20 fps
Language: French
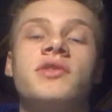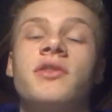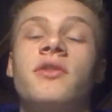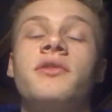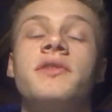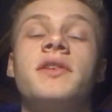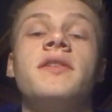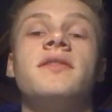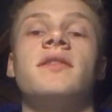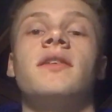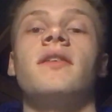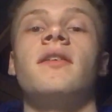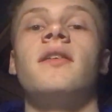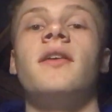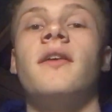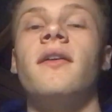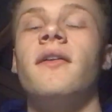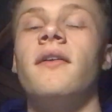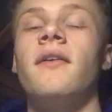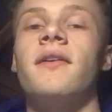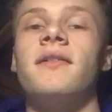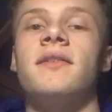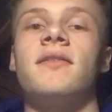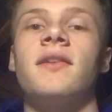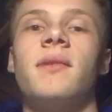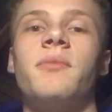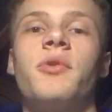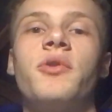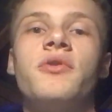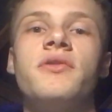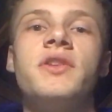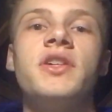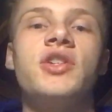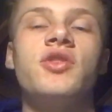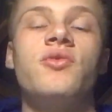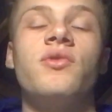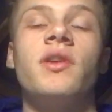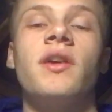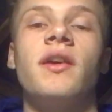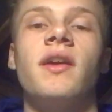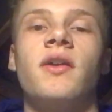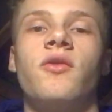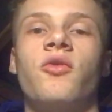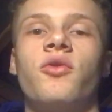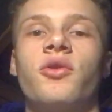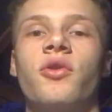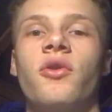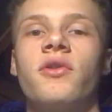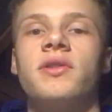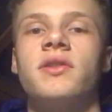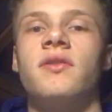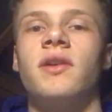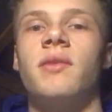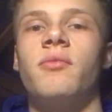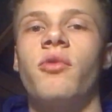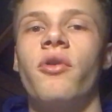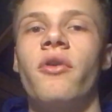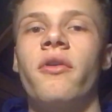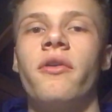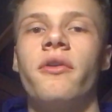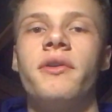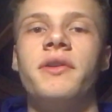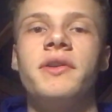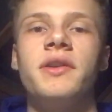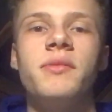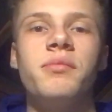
Ça aussi, c'est c'est vraiment une niche où il y a la concurrence est vraiment euh,